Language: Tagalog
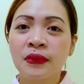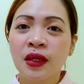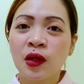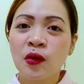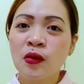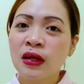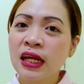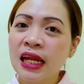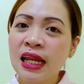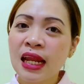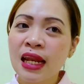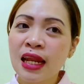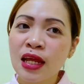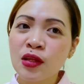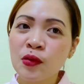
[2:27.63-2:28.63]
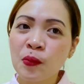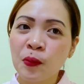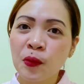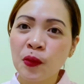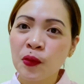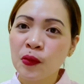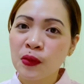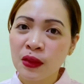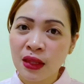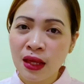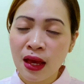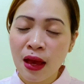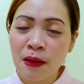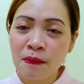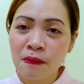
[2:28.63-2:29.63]
Kung kilala nyo po si
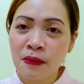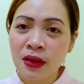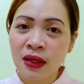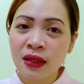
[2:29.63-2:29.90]
um,